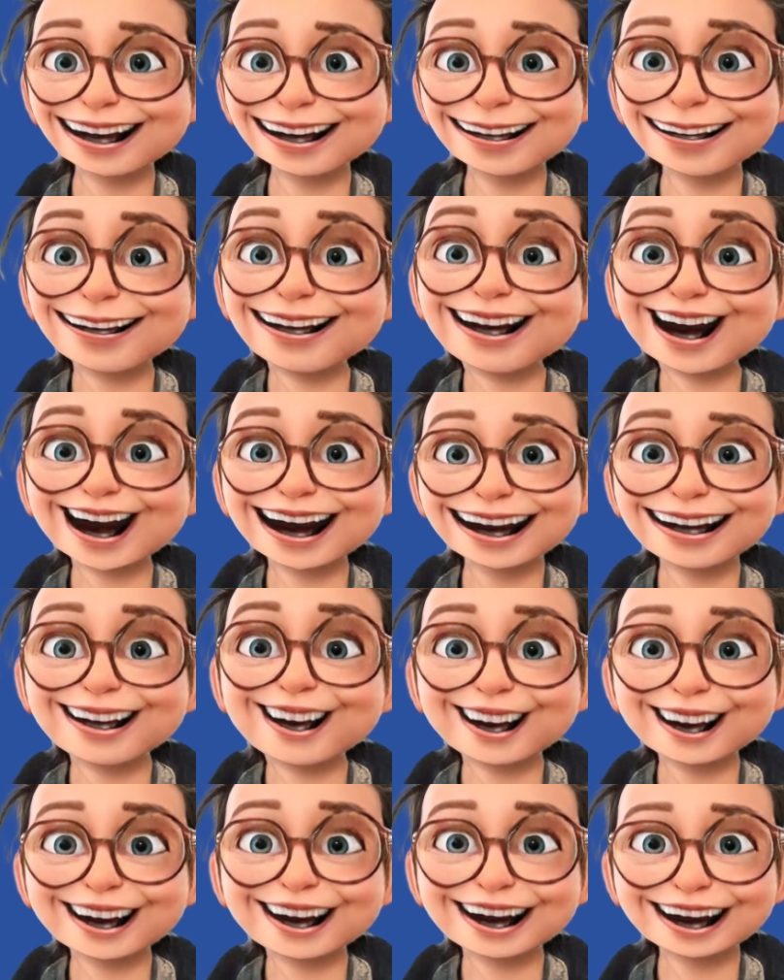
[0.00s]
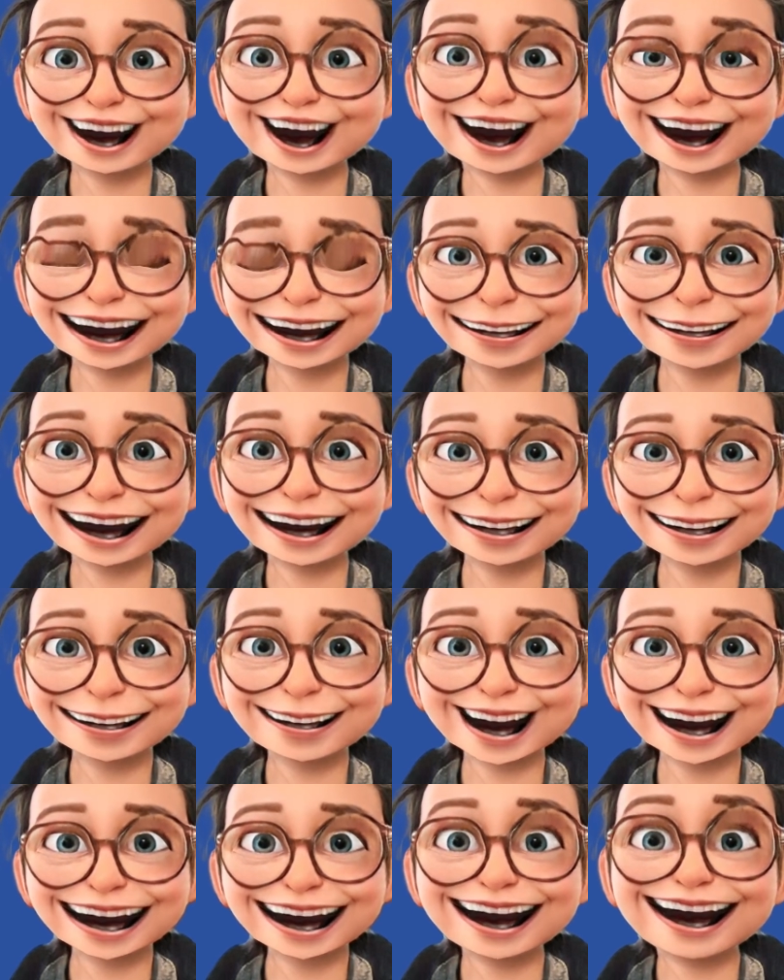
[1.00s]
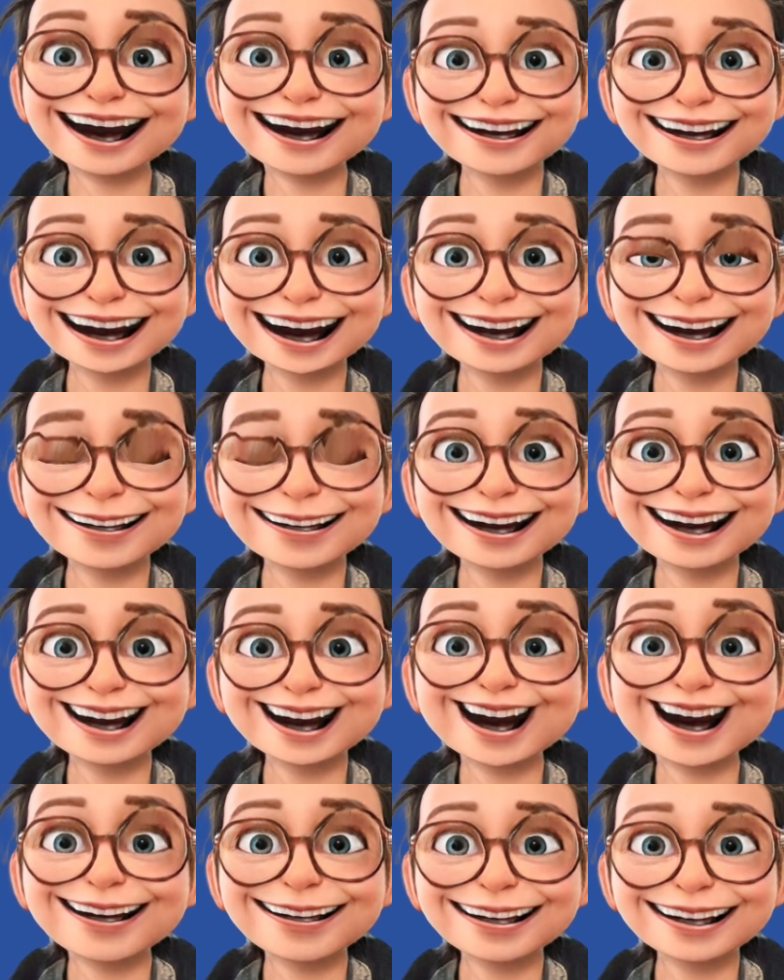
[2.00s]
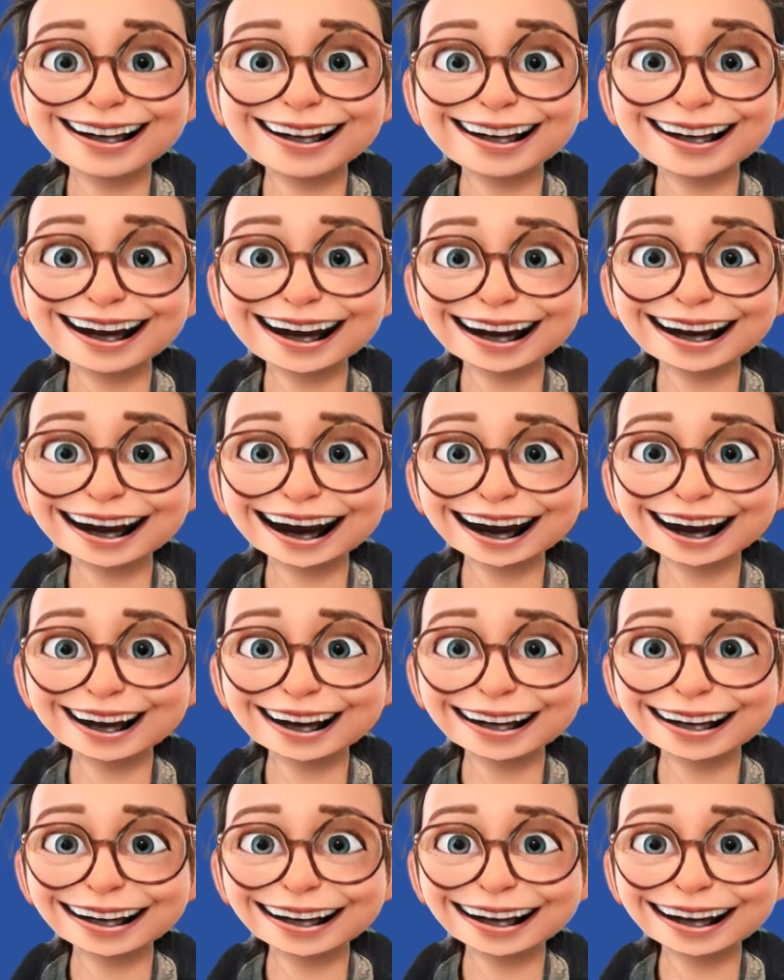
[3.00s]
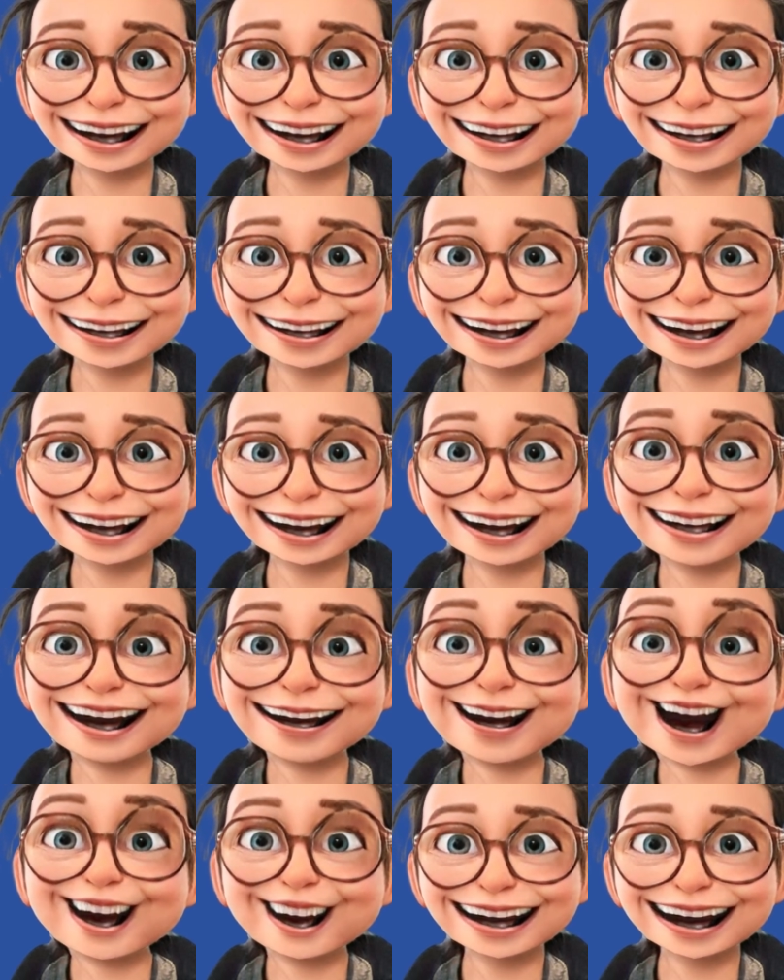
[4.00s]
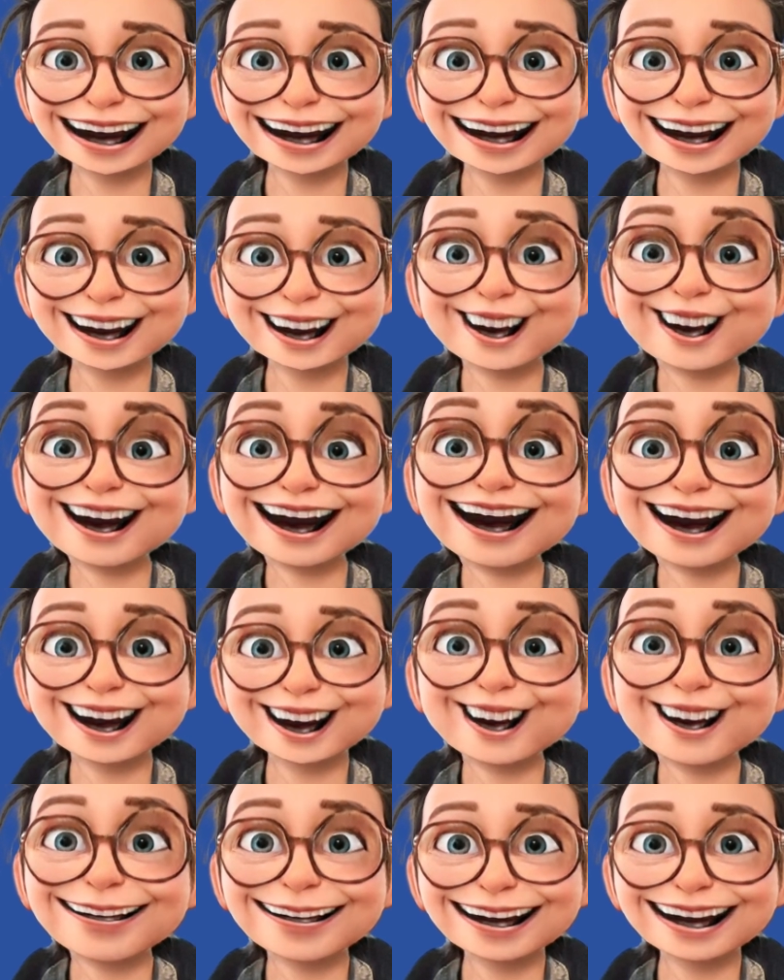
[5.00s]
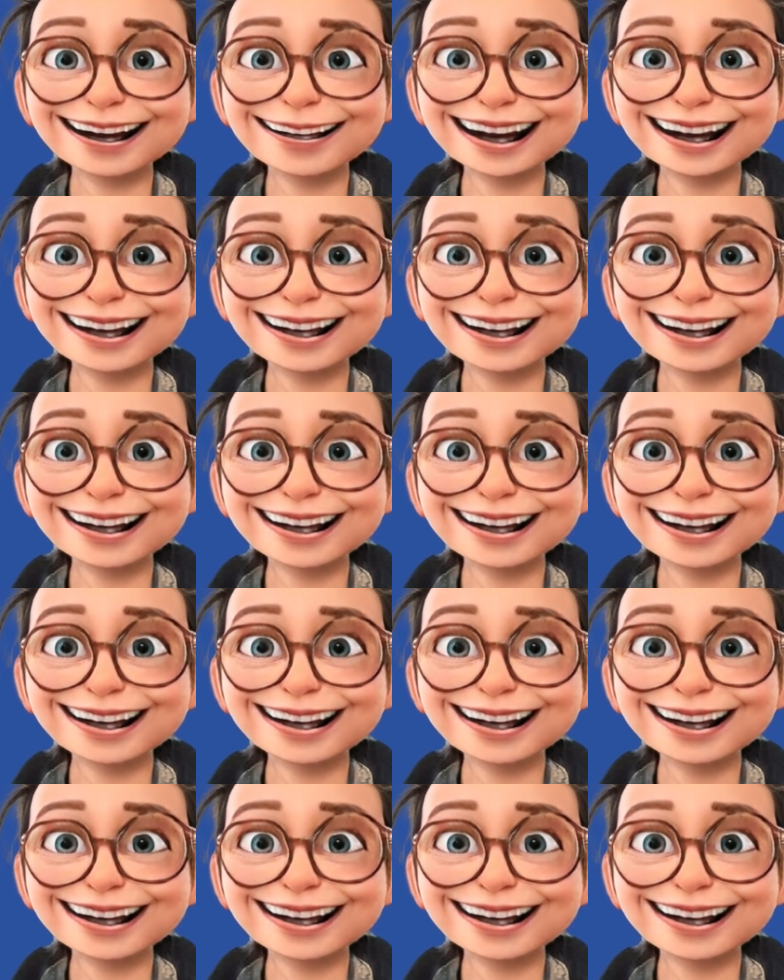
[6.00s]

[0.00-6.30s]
Il a été élu par le peuple grâce à son programme proposé. On vote tous les cinq ans.